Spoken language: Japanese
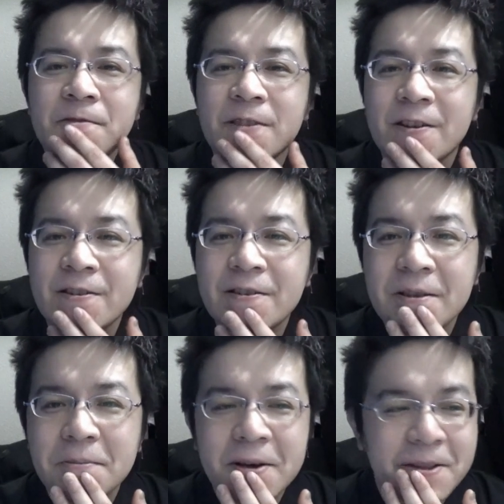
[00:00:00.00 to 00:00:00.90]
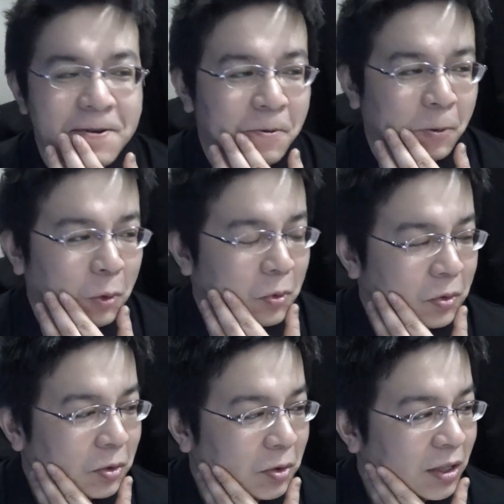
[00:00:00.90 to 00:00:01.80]
30年前って子供
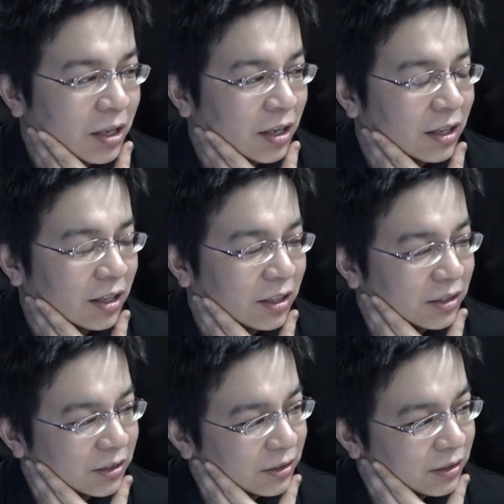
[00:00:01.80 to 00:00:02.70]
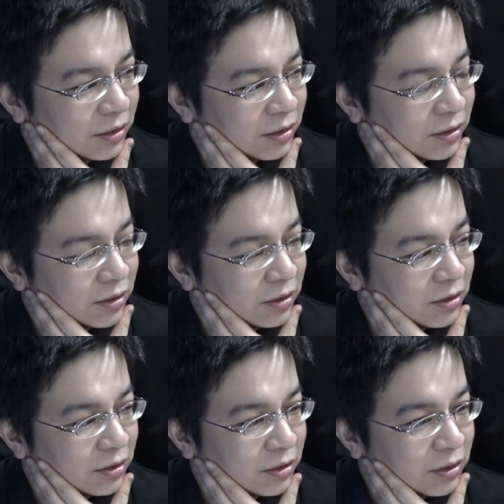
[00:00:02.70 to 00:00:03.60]
の時だか
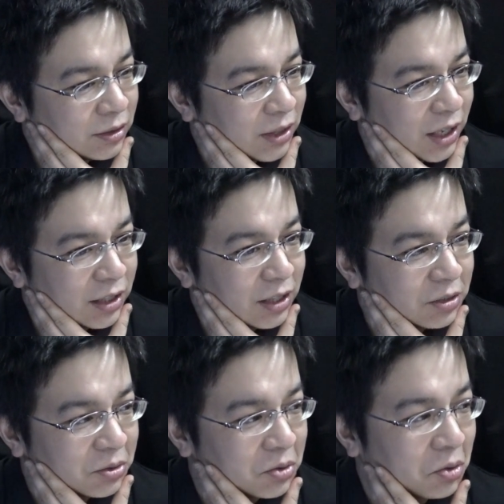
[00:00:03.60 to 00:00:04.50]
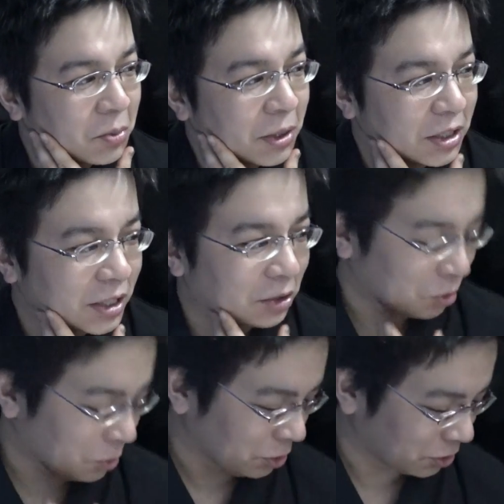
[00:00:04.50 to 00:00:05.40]
らなんだろうそこまでして飲
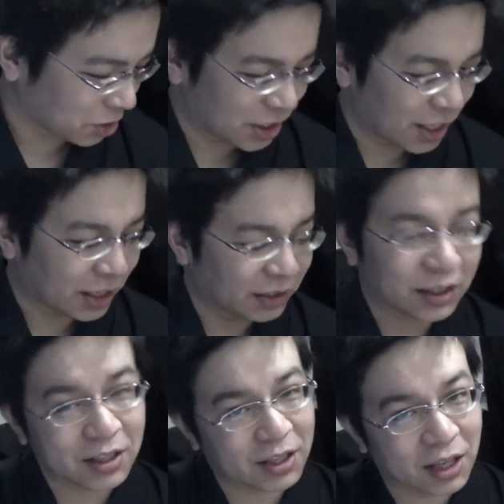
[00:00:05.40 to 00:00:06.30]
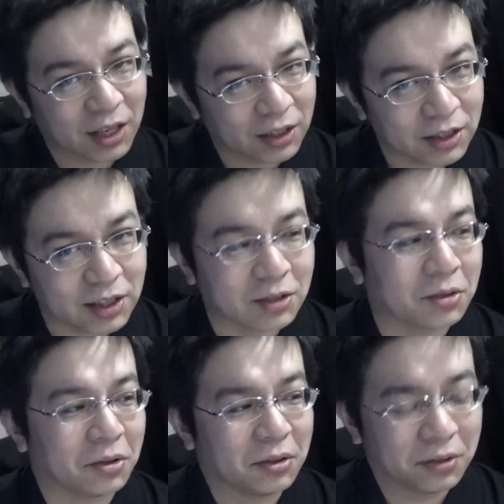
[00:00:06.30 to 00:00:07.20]
もうとしなかったんじゃないかなきっ
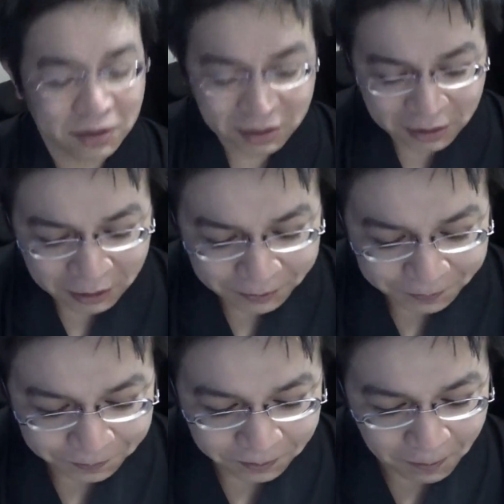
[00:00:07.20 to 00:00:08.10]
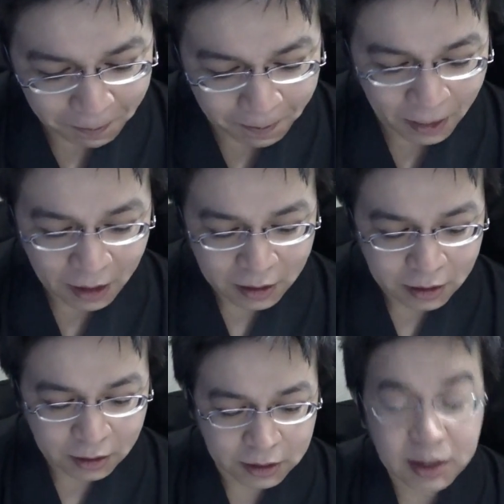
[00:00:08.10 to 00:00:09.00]
と、
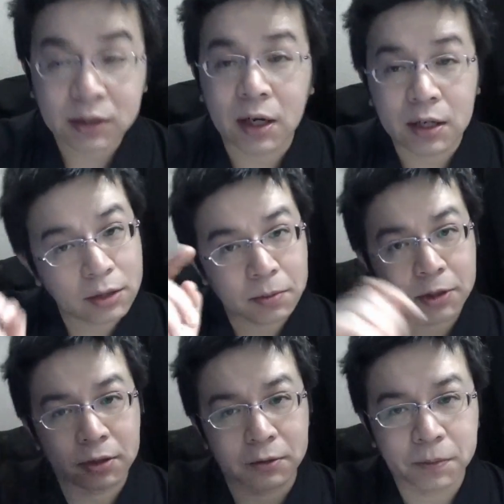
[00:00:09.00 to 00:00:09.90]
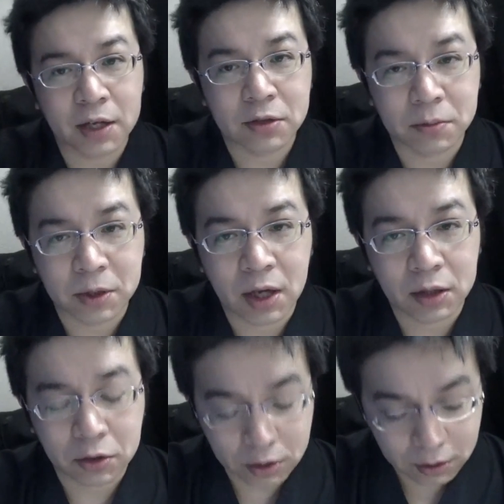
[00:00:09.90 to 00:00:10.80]
うん、じゃあ誕生日がよ誕生日
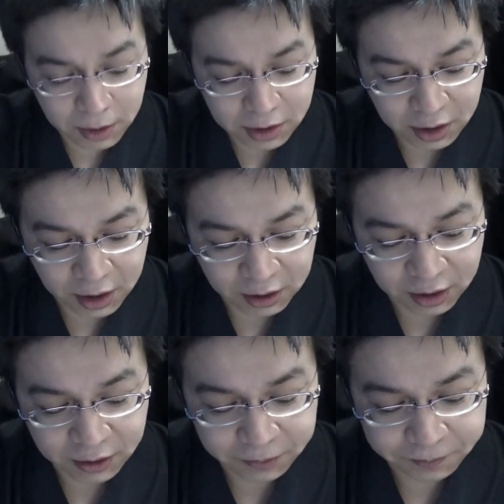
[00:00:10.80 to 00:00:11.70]
えっ、ー、と有名人からね